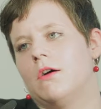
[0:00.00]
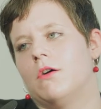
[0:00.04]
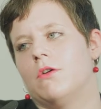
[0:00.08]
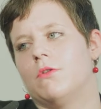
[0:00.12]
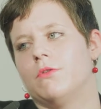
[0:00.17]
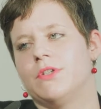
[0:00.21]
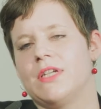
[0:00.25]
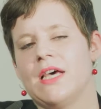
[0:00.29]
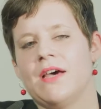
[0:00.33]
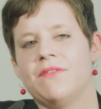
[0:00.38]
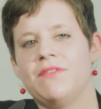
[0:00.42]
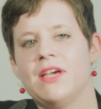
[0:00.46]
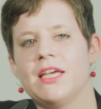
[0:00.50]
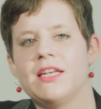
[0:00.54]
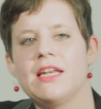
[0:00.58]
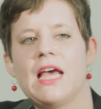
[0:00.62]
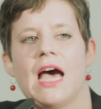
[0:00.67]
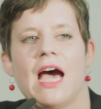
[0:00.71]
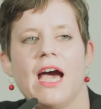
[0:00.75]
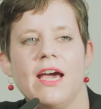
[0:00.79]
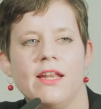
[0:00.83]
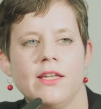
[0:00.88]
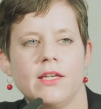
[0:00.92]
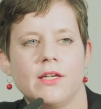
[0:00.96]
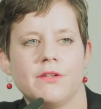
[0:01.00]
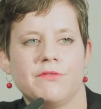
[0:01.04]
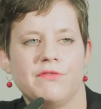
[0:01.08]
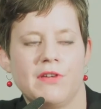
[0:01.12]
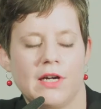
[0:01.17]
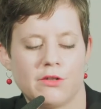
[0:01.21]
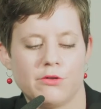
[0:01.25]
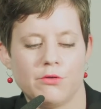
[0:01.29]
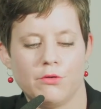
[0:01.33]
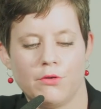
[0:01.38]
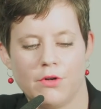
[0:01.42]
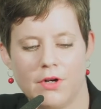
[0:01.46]
Und da werden einige
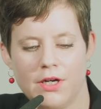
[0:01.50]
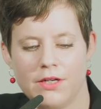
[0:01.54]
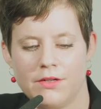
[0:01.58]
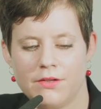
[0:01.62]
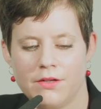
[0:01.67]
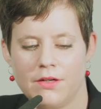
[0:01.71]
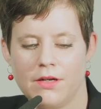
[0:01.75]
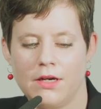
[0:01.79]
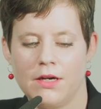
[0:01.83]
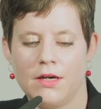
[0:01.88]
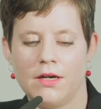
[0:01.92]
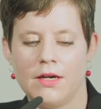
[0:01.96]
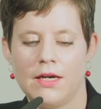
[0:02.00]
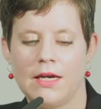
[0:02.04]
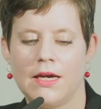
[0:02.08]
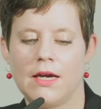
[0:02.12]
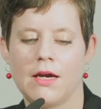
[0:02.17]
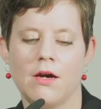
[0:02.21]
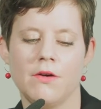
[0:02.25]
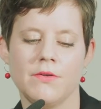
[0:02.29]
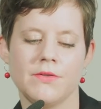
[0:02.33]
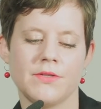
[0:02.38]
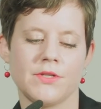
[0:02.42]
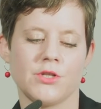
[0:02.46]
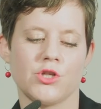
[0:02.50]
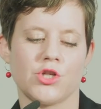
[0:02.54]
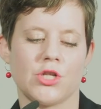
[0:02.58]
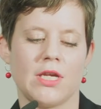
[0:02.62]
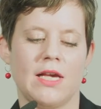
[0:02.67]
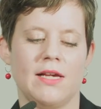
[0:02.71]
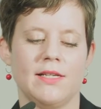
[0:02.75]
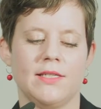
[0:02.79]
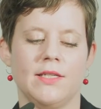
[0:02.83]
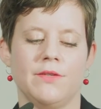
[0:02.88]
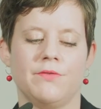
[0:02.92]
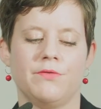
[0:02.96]
Faktoren äh,
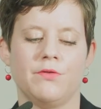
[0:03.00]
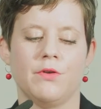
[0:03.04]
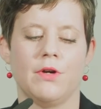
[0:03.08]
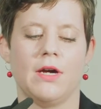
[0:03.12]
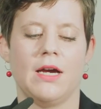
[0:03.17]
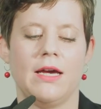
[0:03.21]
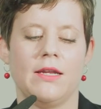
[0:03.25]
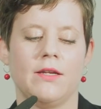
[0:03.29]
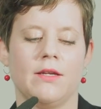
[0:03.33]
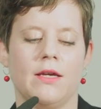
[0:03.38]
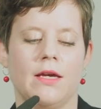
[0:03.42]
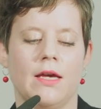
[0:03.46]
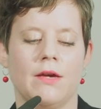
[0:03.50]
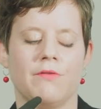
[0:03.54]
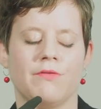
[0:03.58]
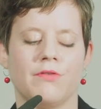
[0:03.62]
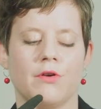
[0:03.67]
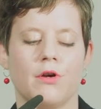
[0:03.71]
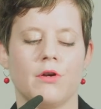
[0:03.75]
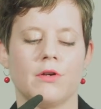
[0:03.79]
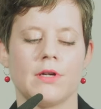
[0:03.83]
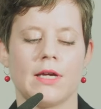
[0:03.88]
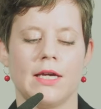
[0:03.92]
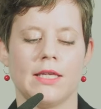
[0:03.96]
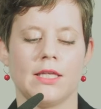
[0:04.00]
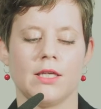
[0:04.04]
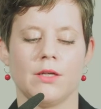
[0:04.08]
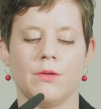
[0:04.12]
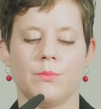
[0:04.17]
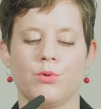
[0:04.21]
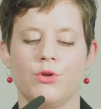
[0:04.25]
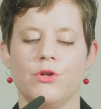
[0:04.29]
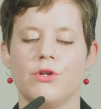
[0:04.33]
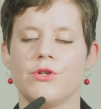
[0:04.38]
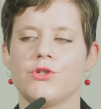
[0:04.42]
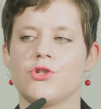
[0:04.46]
herausgestellt, die für eine erfolgreiche
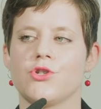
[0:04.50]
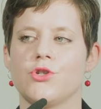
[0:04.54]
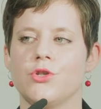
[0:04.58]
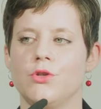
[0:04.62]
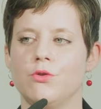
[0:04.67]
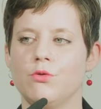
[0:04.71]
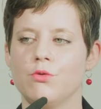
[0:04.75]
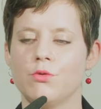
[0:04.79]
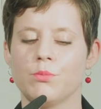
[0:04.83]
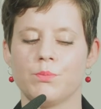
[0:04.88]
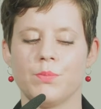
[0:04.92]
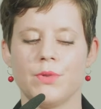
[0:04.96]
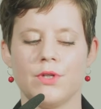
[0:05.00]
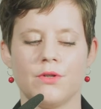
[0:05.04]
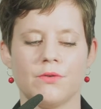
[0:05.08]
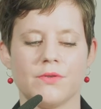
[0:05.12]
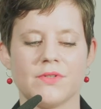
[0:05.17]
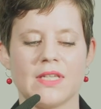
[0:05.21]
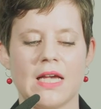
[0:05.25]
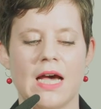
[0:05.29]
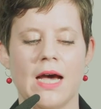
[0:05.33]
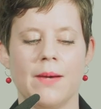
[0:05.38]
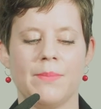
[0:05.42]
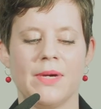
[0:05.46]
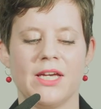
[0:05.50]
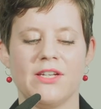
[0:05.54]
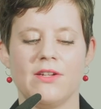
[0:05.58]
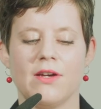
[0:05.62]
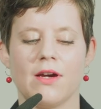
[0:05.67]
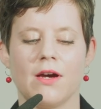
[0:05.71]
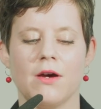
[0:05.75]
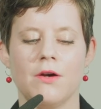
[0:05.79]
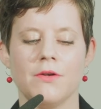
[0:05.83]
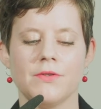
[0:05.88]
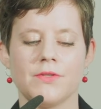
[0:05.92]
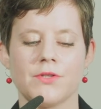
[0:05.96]
politische Jugendbildungsarbeit
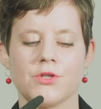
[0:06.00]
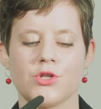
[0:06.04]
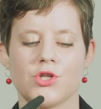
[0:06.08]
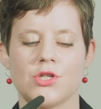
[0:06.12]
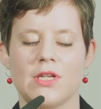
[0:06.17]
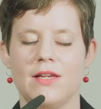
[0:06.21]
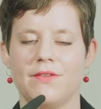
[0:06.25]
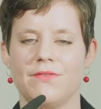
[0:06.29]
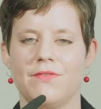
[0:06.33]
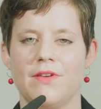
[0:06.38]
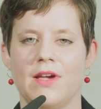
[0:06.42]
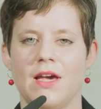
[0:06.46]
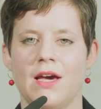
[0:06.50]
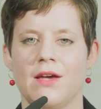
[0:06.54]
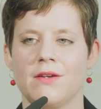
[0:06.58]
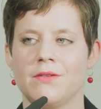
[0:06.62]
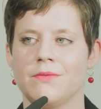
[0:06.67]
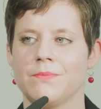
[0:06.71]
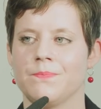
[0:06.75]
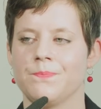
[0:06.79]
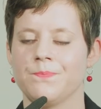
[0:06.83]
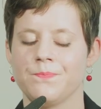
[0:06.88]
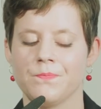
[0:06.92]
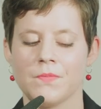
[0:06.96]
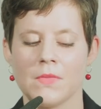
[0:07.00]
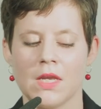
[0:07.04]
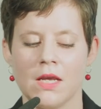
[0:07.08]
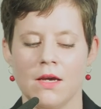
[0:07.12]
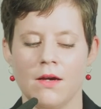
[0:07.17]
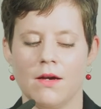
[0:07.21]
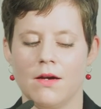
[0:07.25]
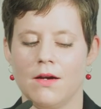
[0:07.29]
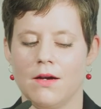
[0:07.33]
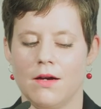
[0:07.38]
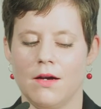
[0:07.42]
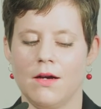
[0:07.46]
herausgestellt werden.
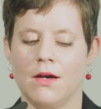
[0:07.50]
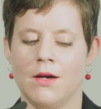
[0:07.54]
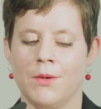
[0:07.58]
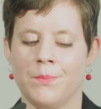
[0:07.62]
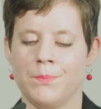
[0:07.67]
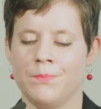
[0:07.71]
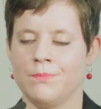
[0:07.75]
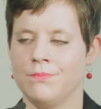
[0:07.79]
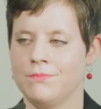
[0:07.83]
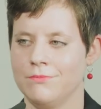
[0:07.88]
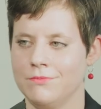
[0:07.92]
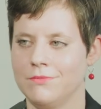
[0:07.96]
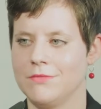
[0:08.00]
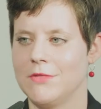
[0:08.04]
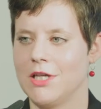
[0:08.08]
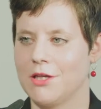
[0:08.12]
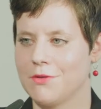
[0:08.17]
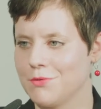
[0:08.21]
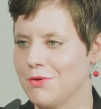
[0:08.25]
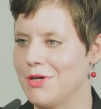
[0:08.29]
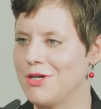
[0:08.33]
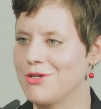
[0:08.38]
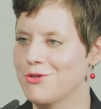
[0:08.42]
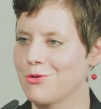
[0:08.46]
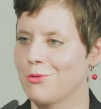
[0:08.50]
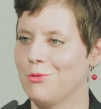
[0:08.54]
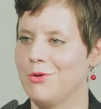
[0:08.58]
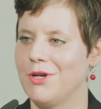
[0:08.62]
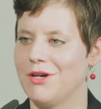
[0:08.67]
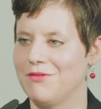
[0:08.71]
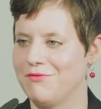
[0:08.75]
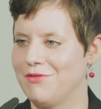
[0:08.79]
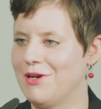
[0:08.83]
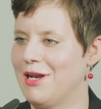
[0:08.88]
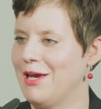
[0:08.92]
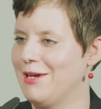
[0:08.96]
Ähm, dazu Herr
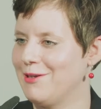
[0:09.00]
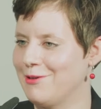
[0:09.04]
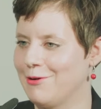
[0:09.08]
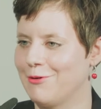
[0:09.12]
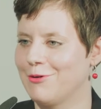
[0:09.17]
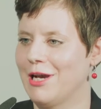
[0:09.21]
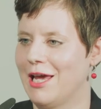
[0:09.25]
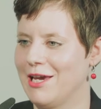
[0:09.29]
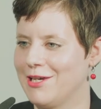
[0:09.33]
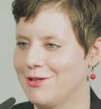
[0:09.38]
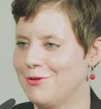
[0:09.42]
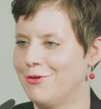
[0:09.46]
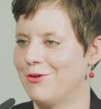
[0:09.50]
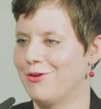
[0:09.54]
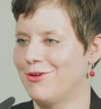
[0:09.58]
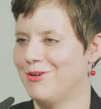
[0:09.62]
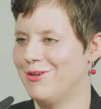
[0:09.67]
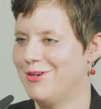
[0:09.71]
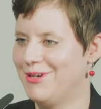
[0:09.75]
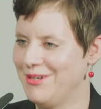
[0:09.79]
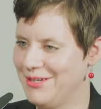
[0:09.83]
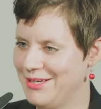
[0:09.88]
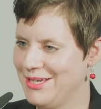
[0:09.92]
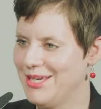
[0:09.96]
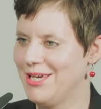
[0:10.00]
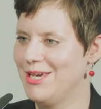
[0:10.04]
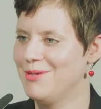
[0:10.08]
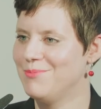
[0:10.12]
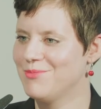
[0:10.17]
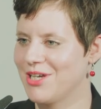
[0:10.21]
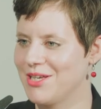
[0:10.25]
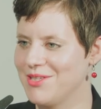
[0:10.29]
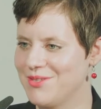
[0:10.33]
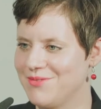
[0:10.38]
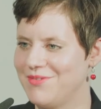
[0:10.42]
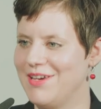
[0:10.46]
Schröder vielleicht auch gleich noch im
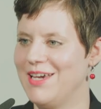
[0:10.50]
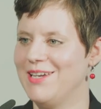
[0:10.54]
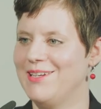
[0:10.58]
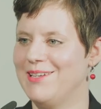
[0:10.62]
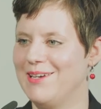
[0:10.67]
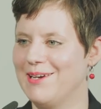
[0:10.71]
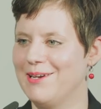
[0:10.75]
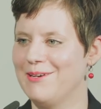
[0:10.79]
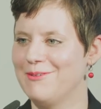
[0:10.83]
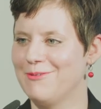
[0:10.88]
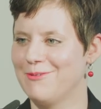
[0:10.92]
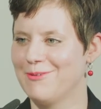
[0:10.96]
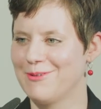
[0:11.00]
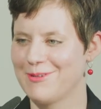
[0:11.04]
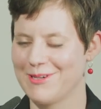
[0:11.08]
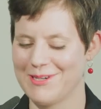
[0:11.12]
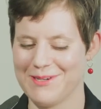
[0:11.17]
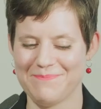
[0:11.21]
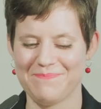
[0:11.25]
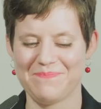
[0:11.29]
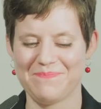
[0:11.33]
Transferdialog.